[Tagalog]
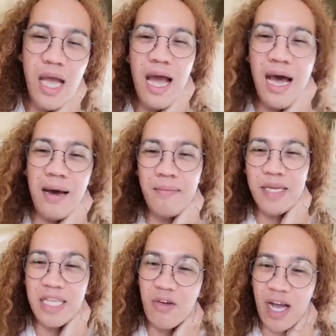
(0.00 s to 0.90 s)
um,
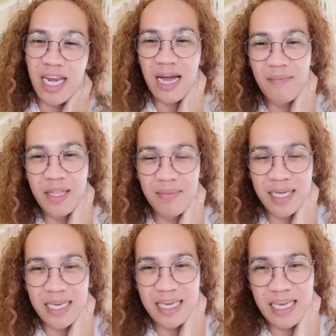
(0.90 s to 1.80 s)
hindi ko alam na
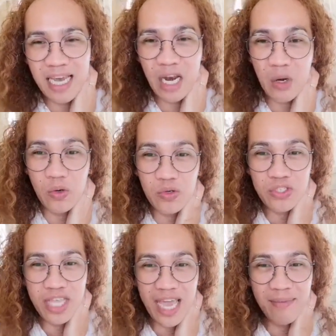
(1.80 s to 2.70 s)
magiging
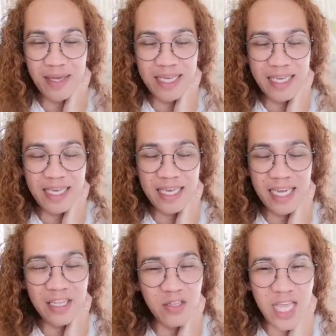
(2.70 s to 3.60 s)
closed and magiging
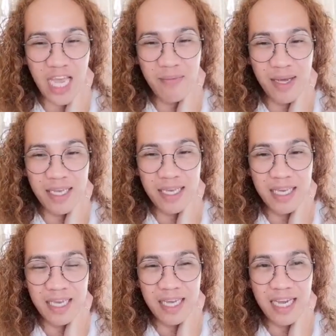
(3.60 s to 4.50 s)
ganito tayo,
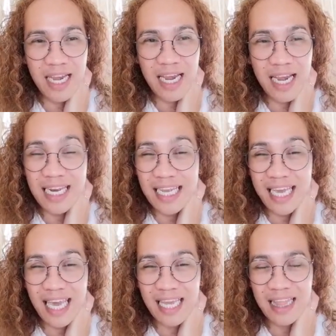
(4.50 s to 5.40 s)
magiging
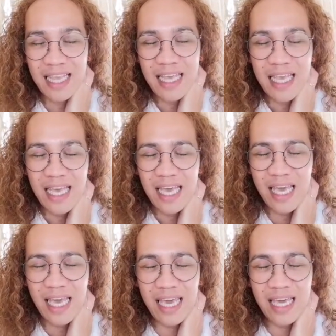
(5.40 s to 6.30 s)
kadikit.
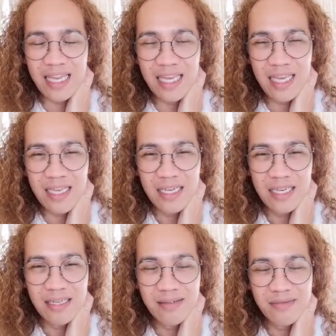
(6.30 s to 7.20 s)
And
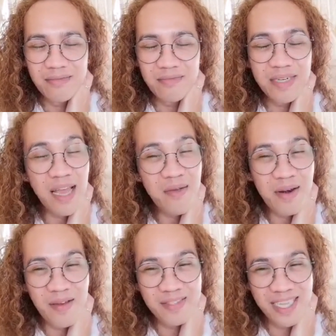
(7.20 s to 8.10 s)
maraming
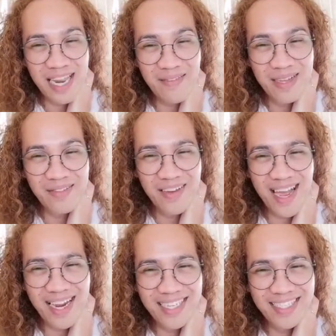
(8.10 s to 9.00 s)
maraming salamat
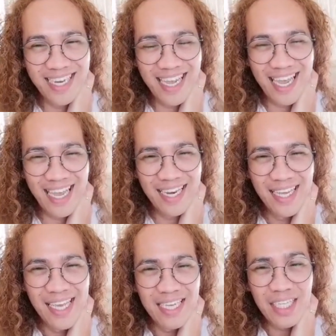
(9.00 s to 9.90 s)
Max. Ayan.
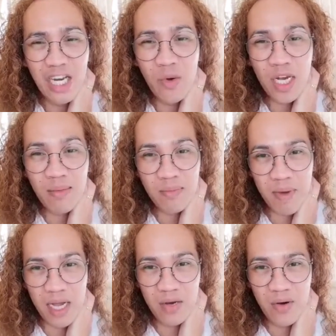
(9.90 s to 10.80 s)
Sana huwag ka
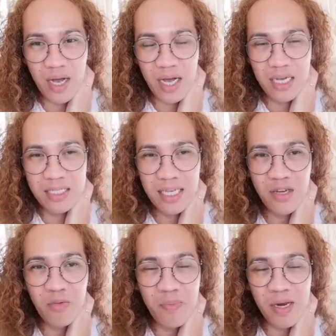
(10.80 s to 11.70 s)
magpago ha.
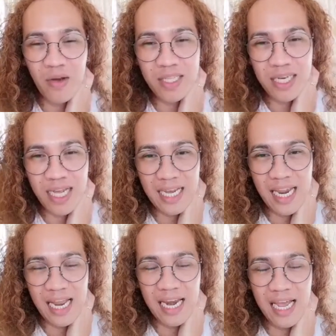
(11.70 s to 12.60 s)
Sana kung paano ka
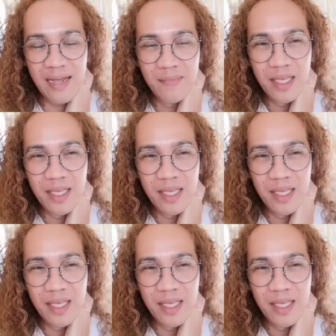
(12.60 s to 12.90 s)
nakilala